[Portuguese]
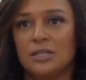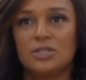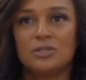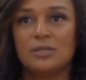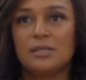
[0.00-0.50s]

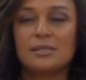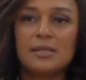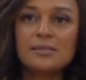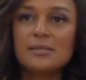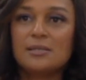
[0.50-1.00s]
Isto nem
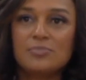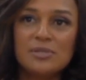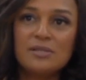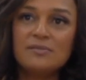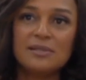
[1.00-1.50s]
sequer seria
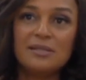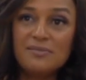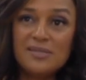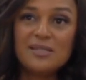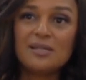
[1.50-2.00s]
possível,
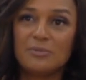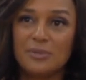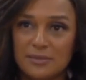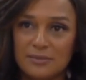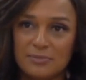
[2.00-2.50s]
nem
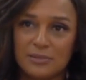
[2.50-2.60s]
fisicamente.